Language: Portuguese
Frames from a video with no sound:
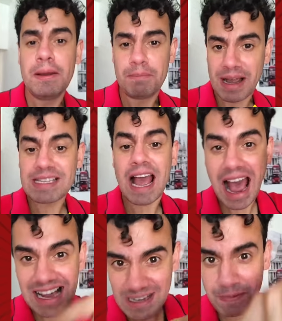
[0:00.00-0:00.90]
Mas
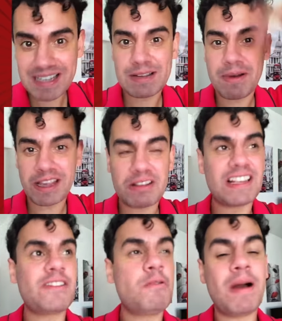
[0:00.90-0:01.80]
arraste pra cima aqui que
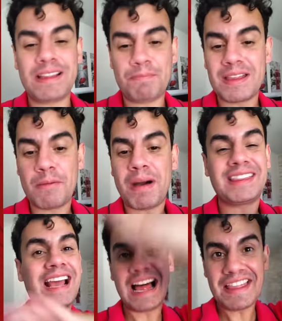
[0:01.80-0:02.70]
vocês vão
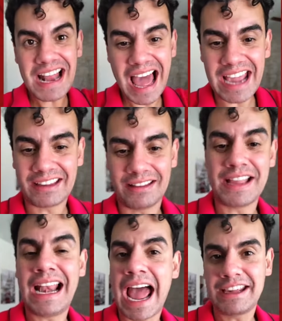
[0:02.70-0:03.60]
bater lá na like,
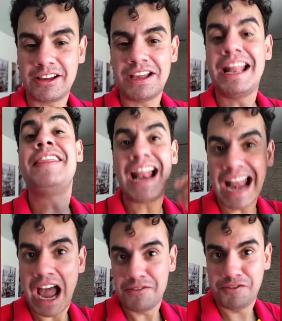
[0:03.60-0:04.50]
na like, na, na
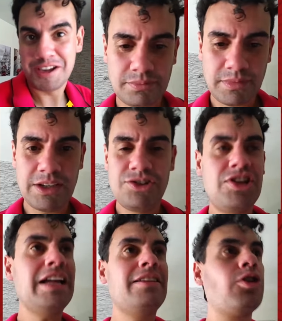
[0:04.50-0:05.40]
live.
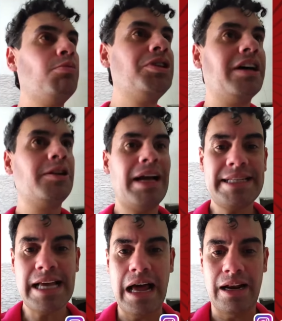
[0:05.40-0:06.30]
Gente, eu tô mudando minha
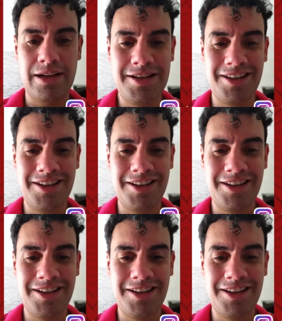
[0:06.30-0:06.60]
sala.